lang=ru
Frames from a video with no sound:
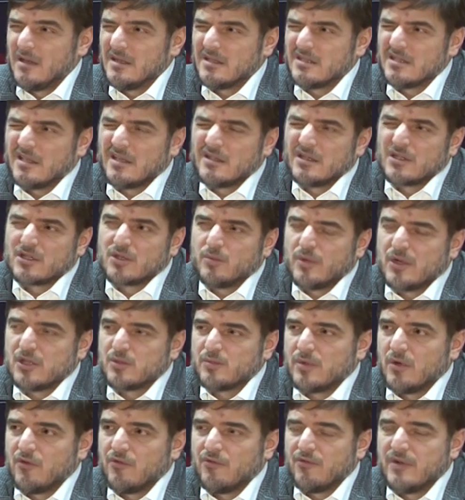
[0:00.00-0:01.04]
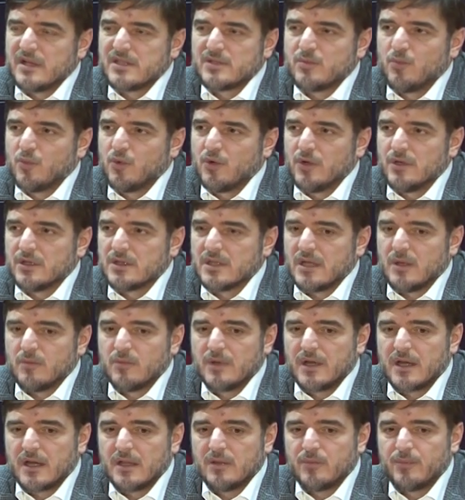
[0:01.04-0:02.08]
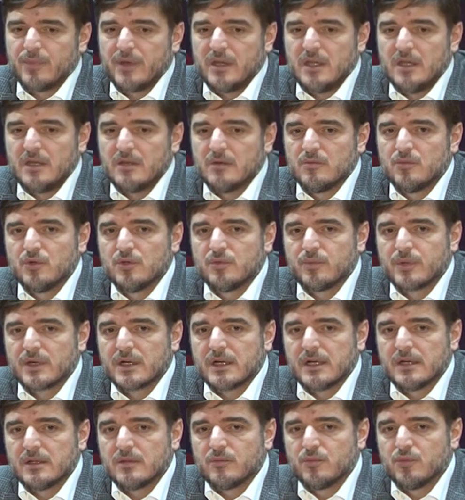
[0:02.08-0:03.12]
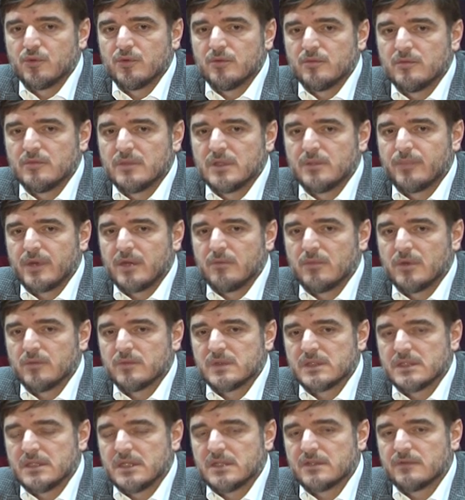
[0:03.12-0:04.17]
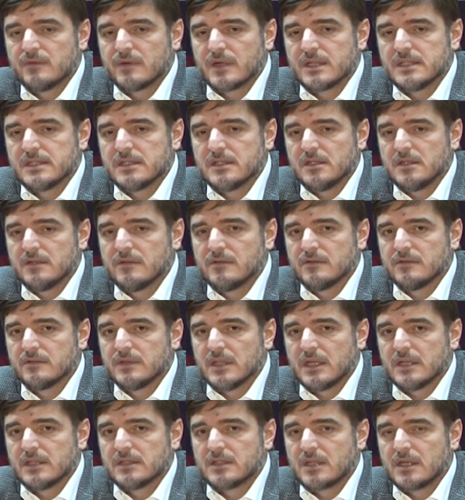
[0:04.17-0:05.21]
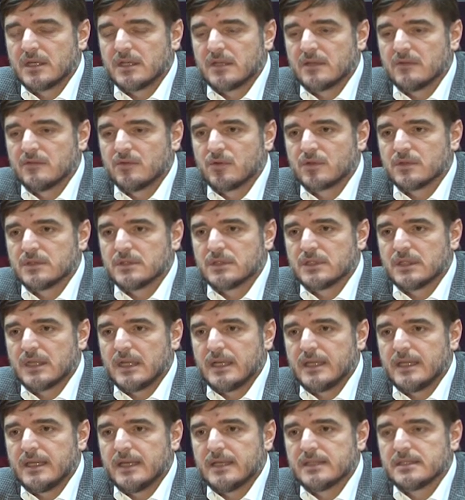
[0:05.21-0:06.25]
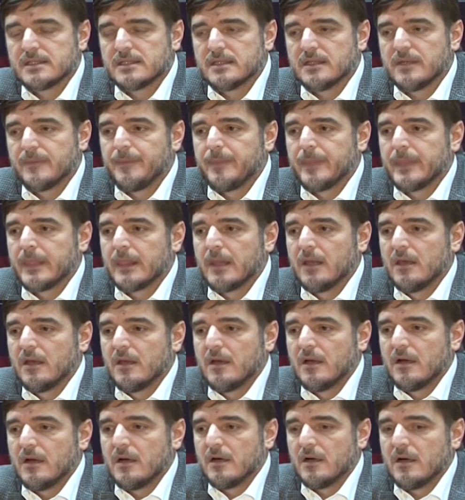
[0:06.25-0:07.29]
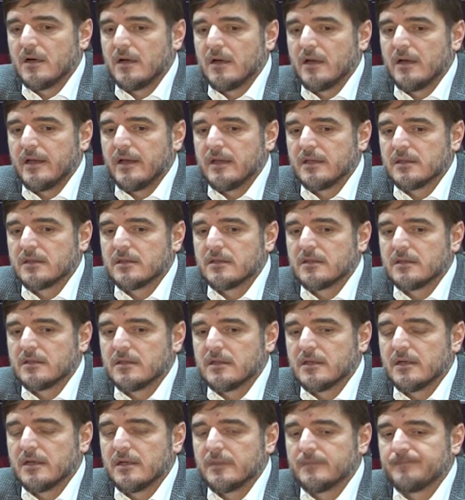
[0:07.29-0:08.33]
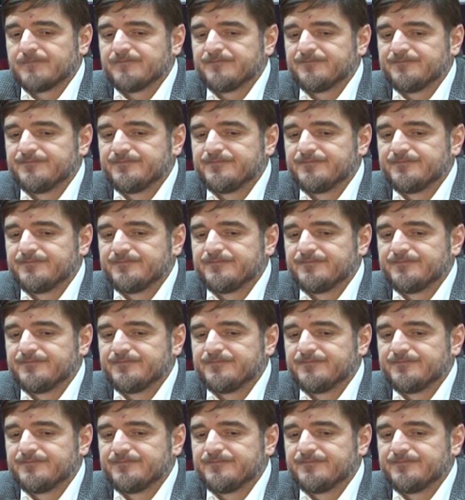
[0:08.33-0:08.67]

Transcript: если я не ошибаюсь, по-моему, восьмой этап Гран-при будет проходить, будем, мы примем здесь, в России, на треке в городе Тольятти. А, это,